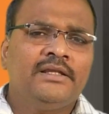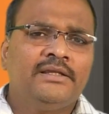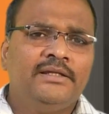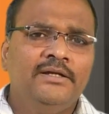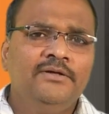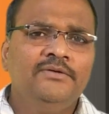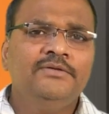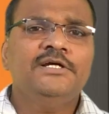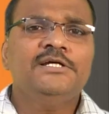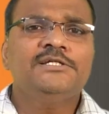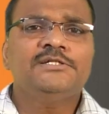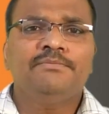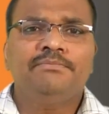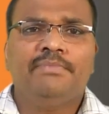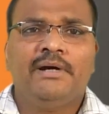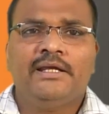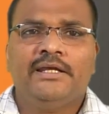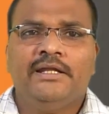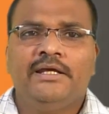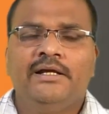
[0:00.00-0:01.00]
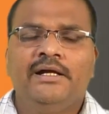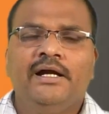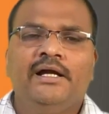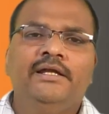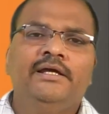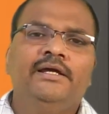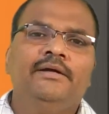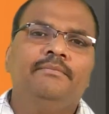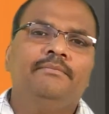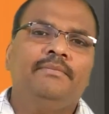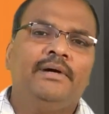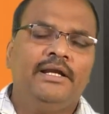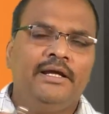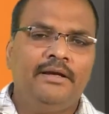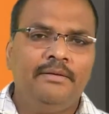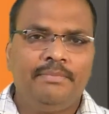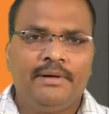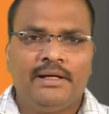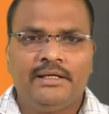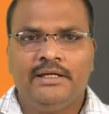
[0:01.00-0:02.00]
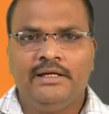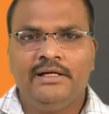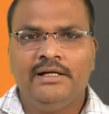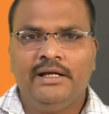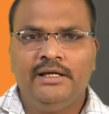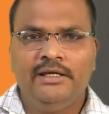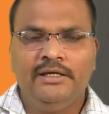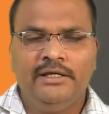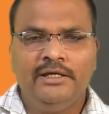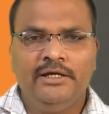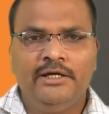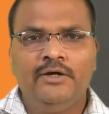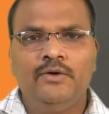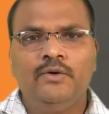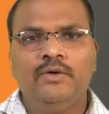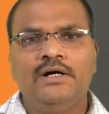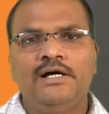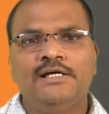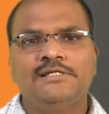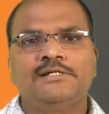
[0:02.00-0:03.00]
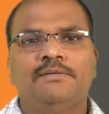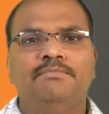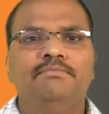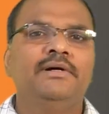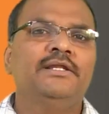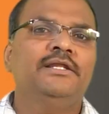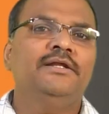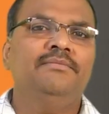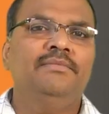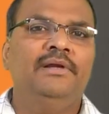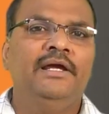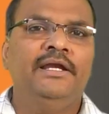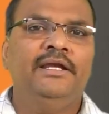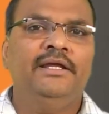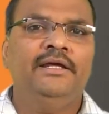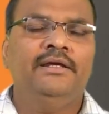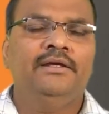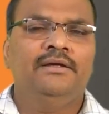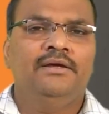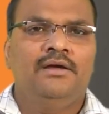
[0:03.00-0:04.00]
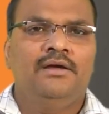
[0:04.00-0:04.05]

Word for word: తెలుగుదేశం పార్టీకి కానీ మరే పార్టీకి కానీ నేరుగా సంబంధం లేని